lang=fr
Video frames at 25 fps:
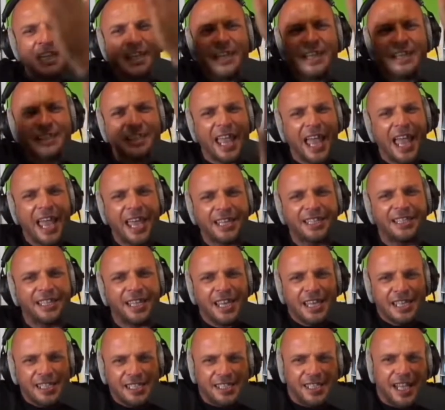Les dates,
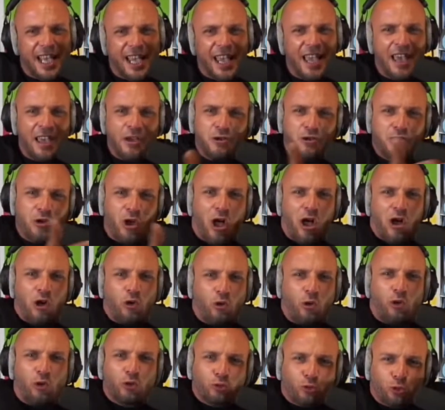c'est une
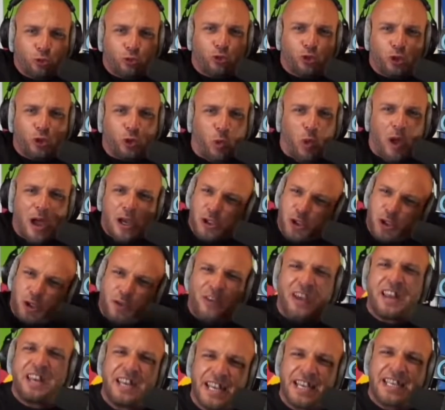rencontre où tu crois que
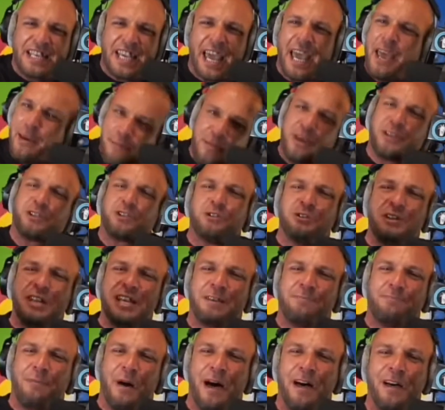tu vas niquer, mais tu
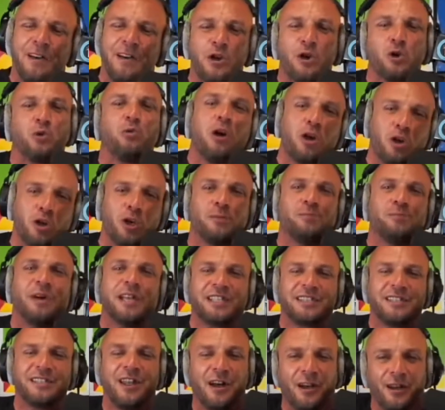niques pas. Quoique
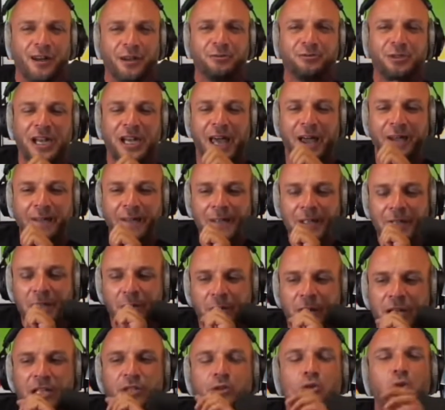maintenant, voilà.
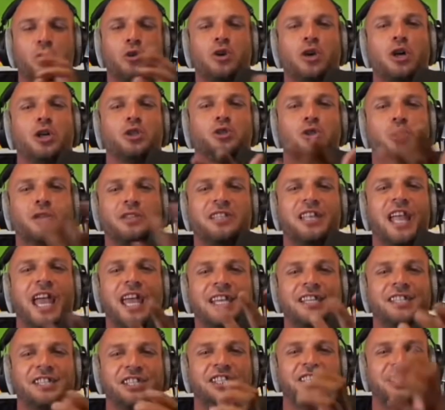Ouais, donc quand tu
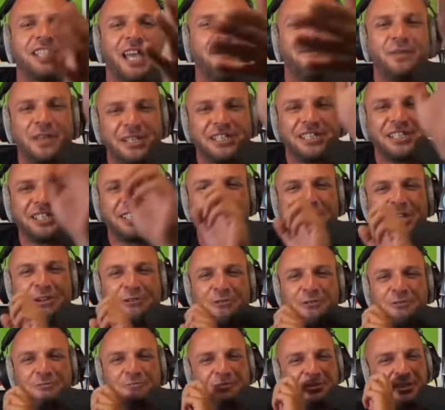dates chicha, vas-y, je
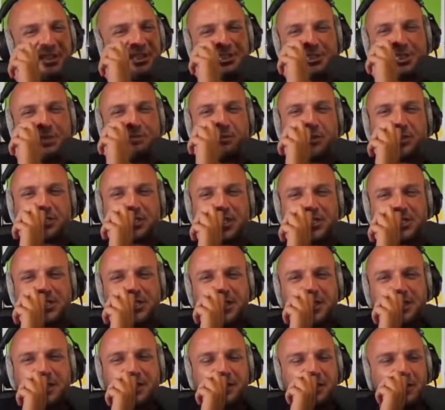t'écoute. Putain, c'est
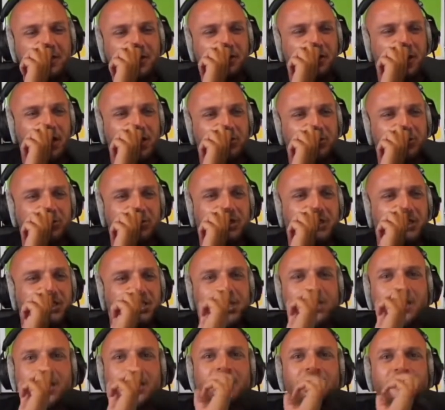fantastique. Ouais, donc
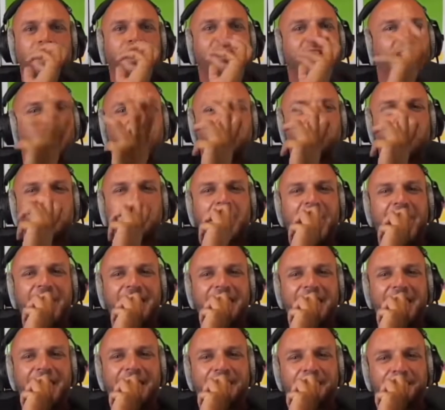ils, bah, savent pas, plus
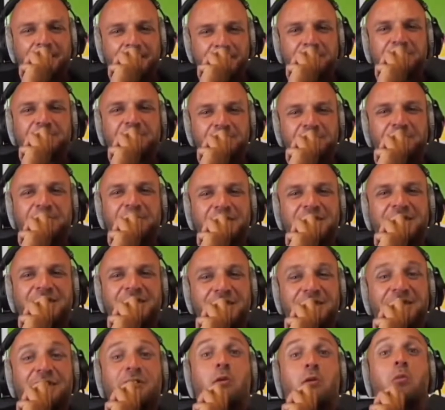draguer. des dates.
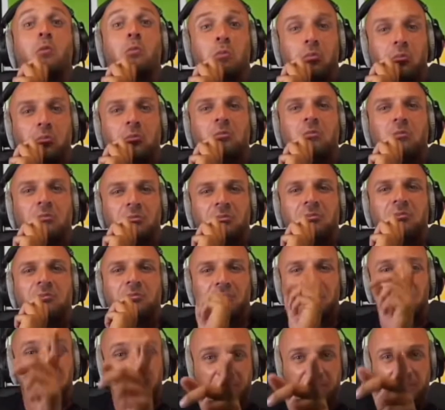Ouais,
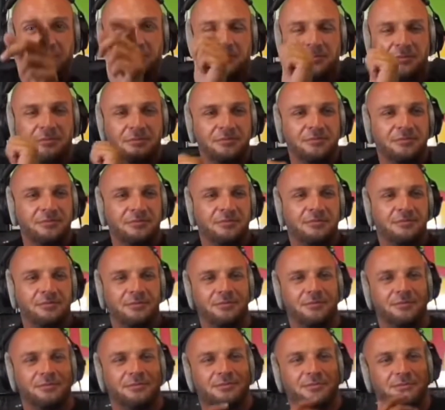ils me proposent des dates
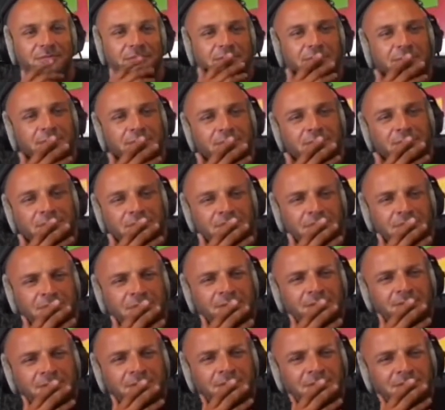chicha ou alors ils euh,
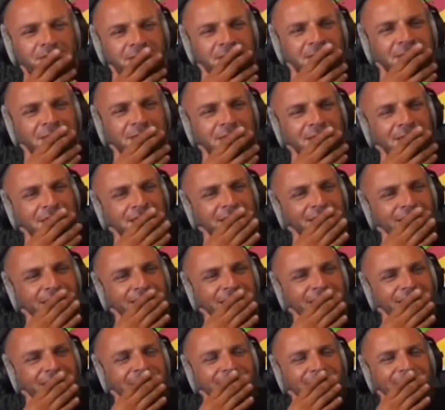nous foutent sur un
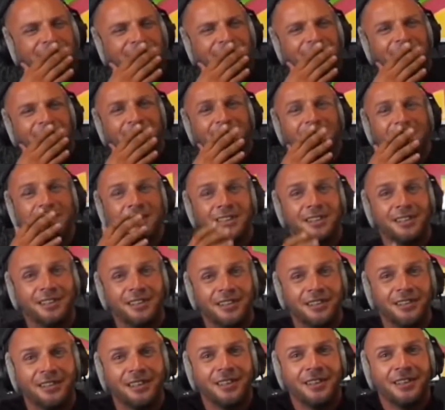parking avec un fond de
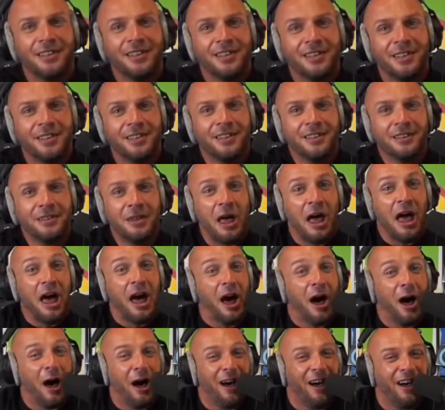naps. Euh,
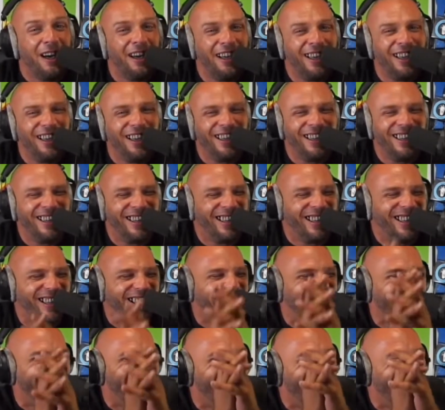on se pose, on,
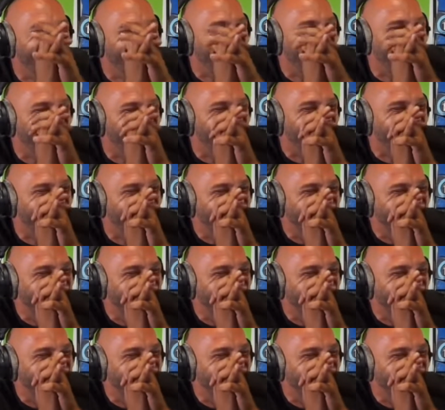on part.